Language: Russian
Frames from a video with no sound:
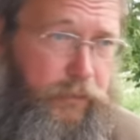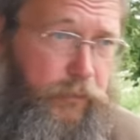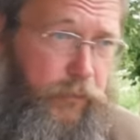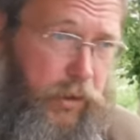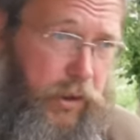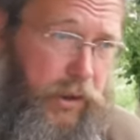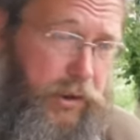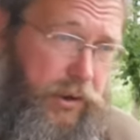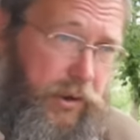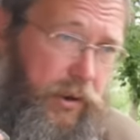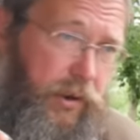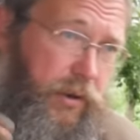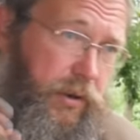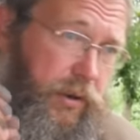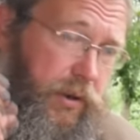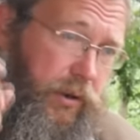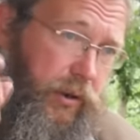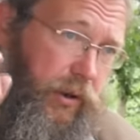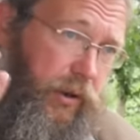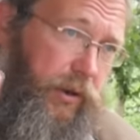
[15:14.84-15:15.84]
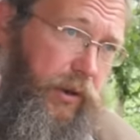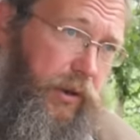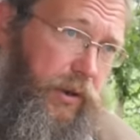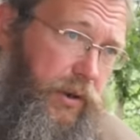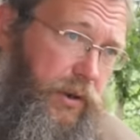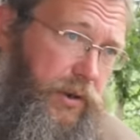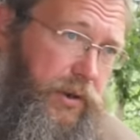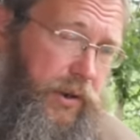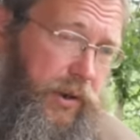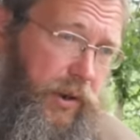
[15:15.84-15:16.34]
И останется тогда
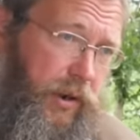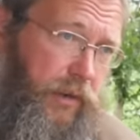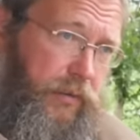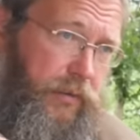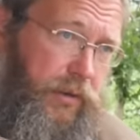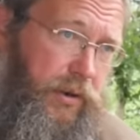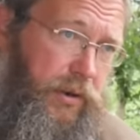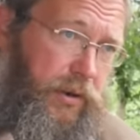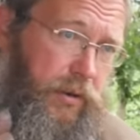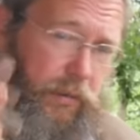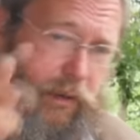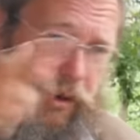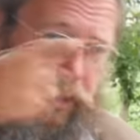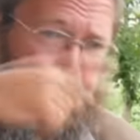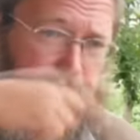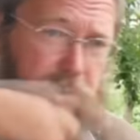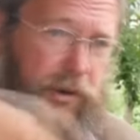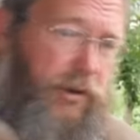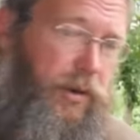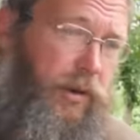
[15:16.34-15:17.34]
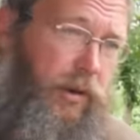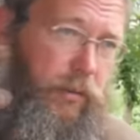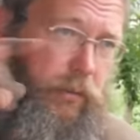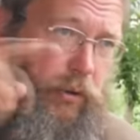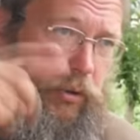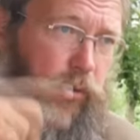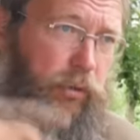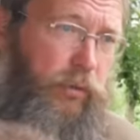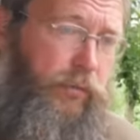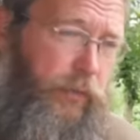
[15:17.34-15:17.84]
английская королевская семья и несколько
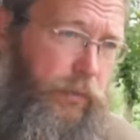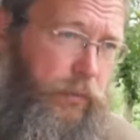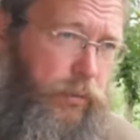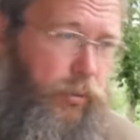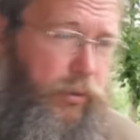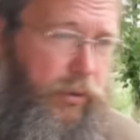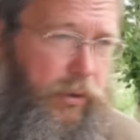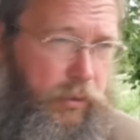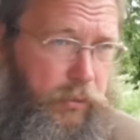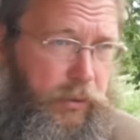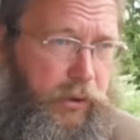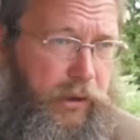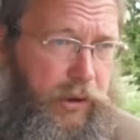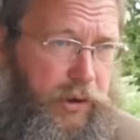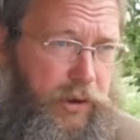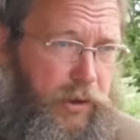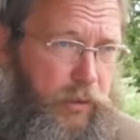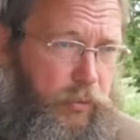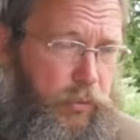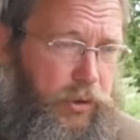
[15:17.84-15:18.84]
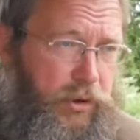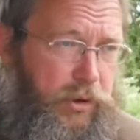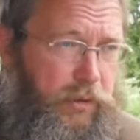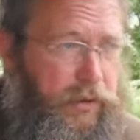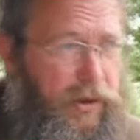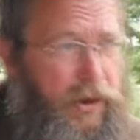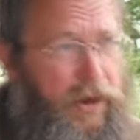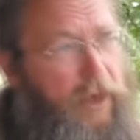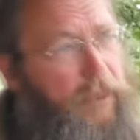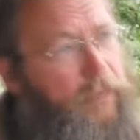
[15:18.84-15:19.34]
миллионов обслуги на Британском
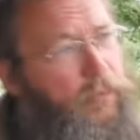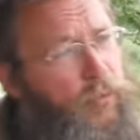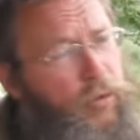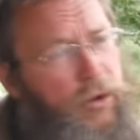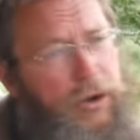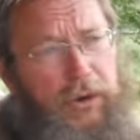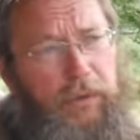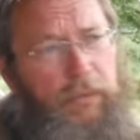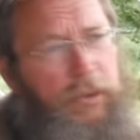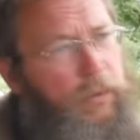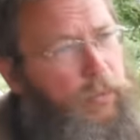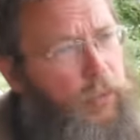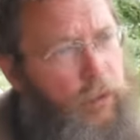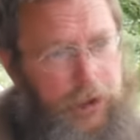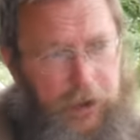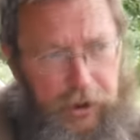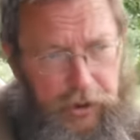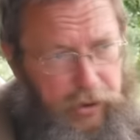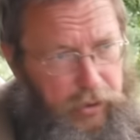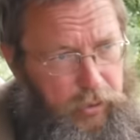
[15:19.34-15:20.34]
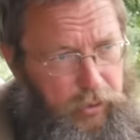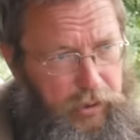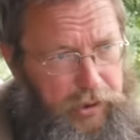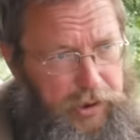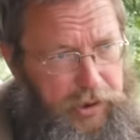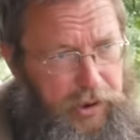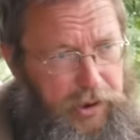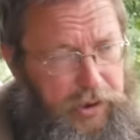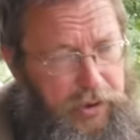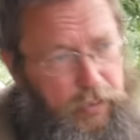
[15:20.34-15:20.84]
острове. Может быть, больше народу
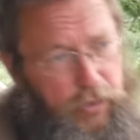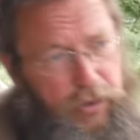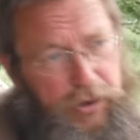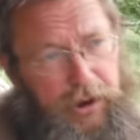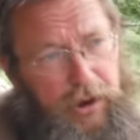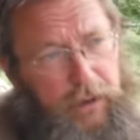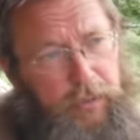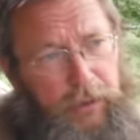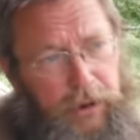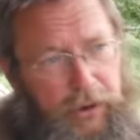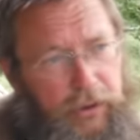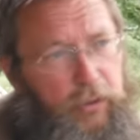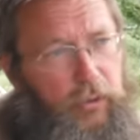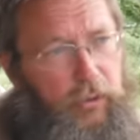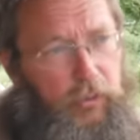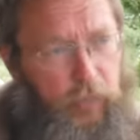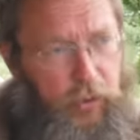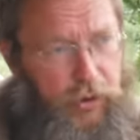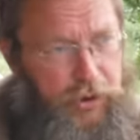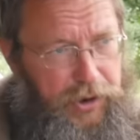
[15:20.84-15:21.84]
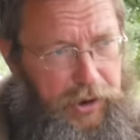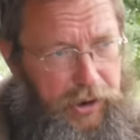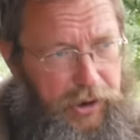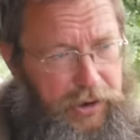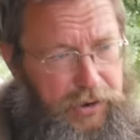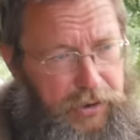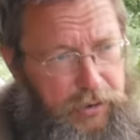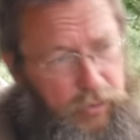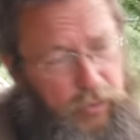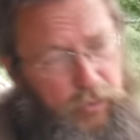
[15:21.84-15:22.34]
останется. Может, они планируют большее
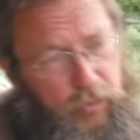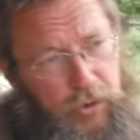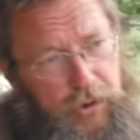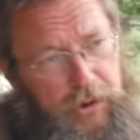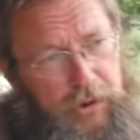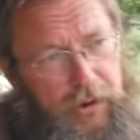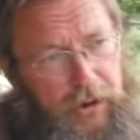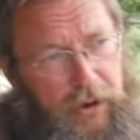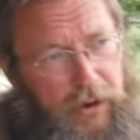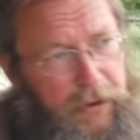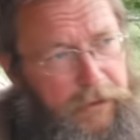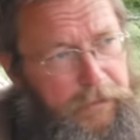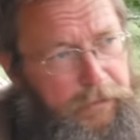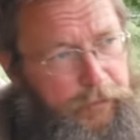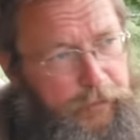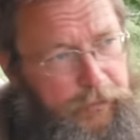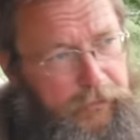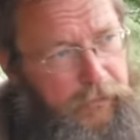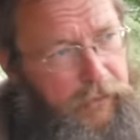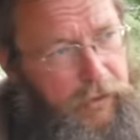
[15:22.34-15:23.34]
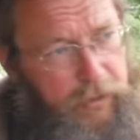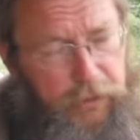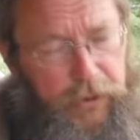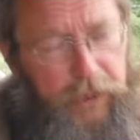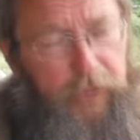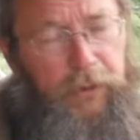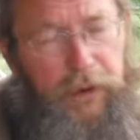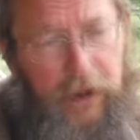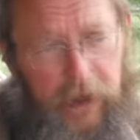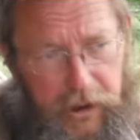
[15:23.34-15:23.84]
количество. Ну, можно
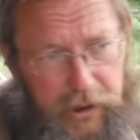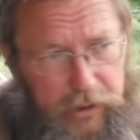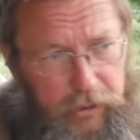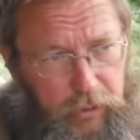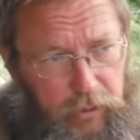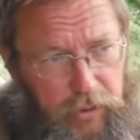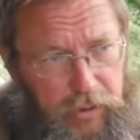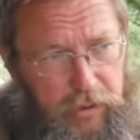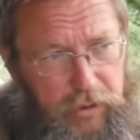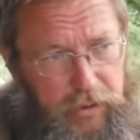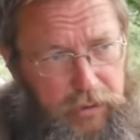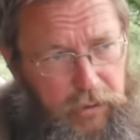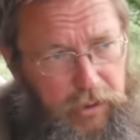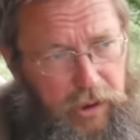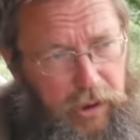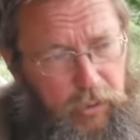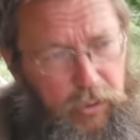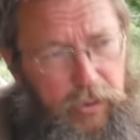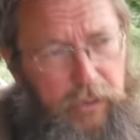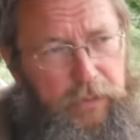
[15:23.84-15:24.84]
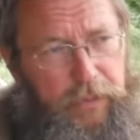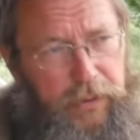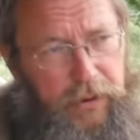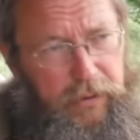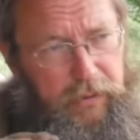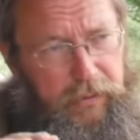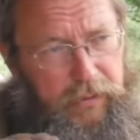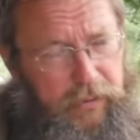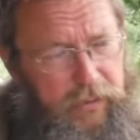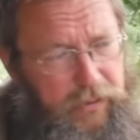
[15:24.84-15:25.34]
предполагать только, какой
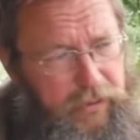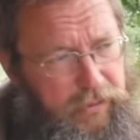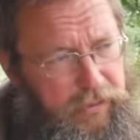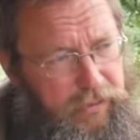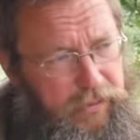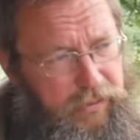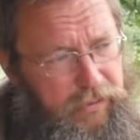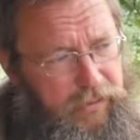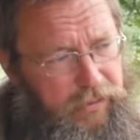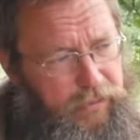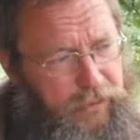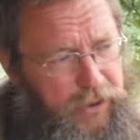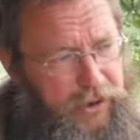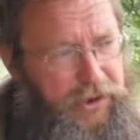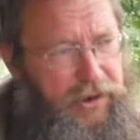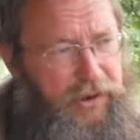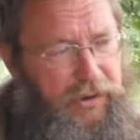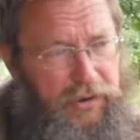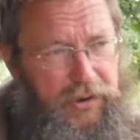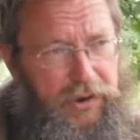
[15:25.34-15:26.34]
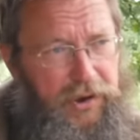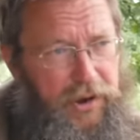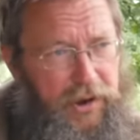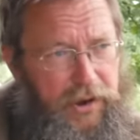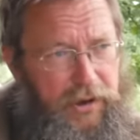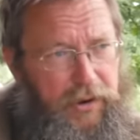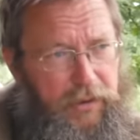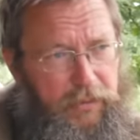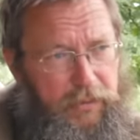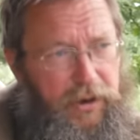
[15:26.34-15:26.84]
э, процент
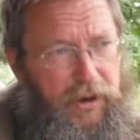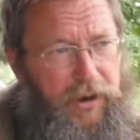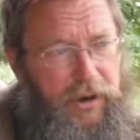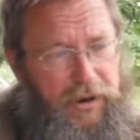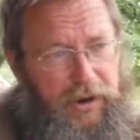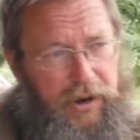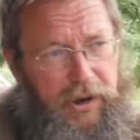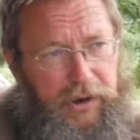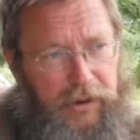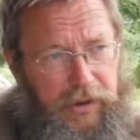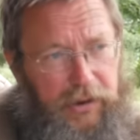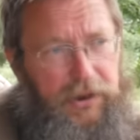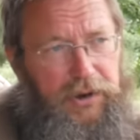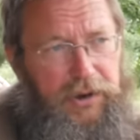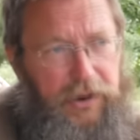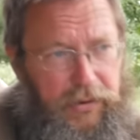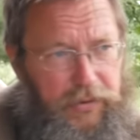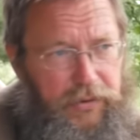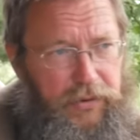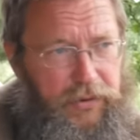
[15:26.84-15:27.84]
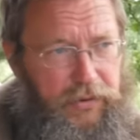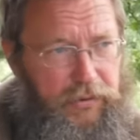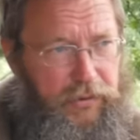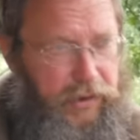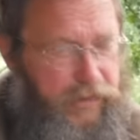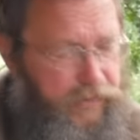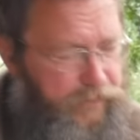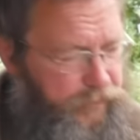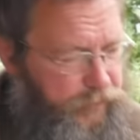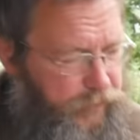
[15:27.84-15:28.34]
населения мира они хотят оставить
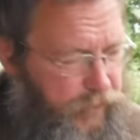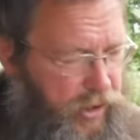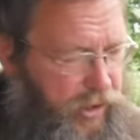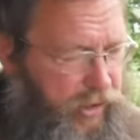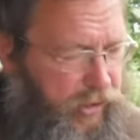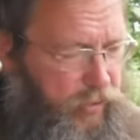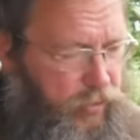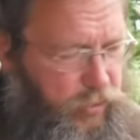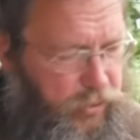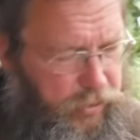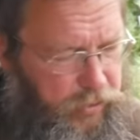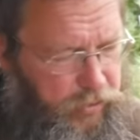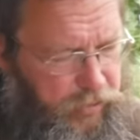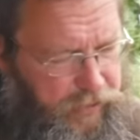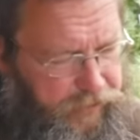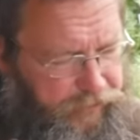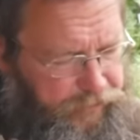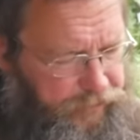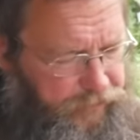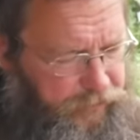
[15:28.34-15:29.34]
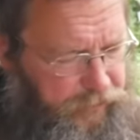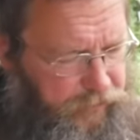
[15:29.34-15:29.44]
живых, для того, чтобы